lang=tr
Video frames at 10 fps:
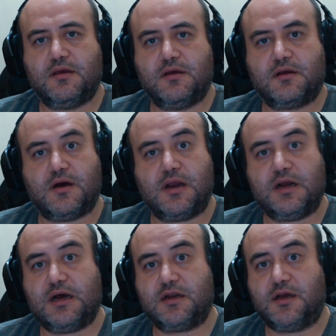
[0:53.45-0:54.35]
Kara
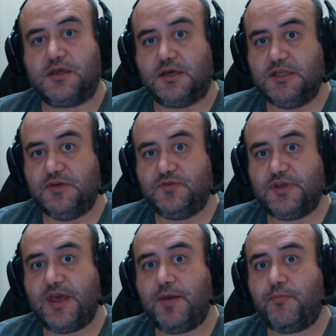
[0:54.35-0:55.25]
Karga yayın evi
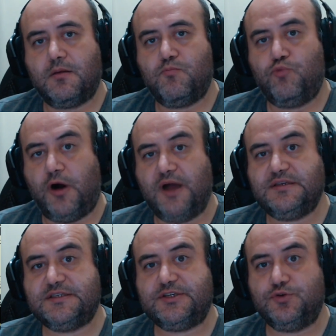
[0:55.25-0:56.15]
de bu ay
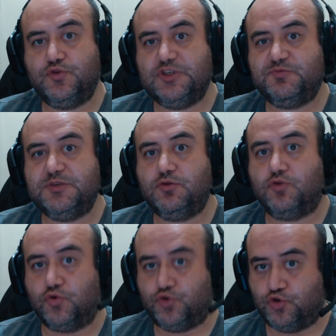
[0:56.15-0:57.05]
Siyonizmin
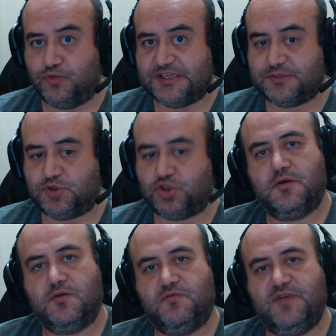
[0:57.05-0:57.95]
doğuşunu
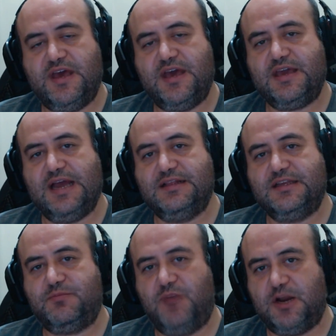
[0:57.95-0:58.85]
basmış. Ve
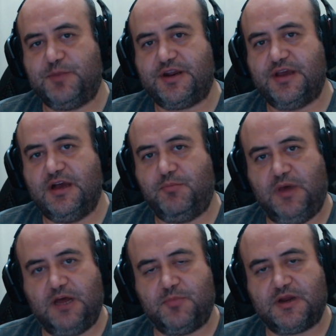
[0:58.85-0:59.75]
geldik Marmara'ya.
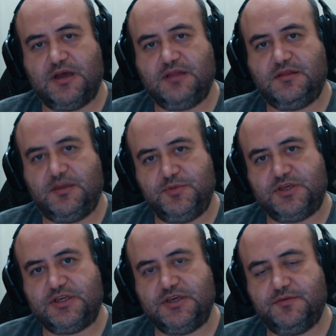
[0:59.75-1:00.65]
Marmara
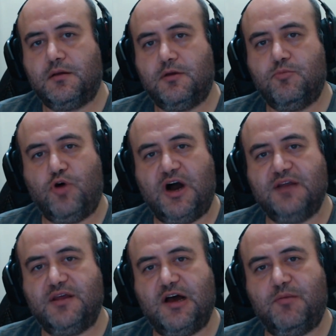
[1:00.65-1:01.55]
tabii ki bu
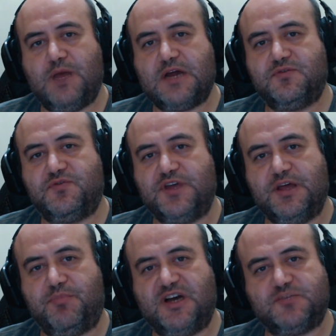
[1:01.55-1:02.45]
ayda Marvel
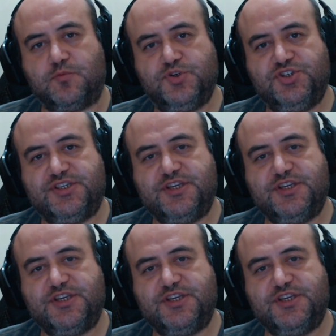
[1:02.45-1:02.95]
falan basmamış.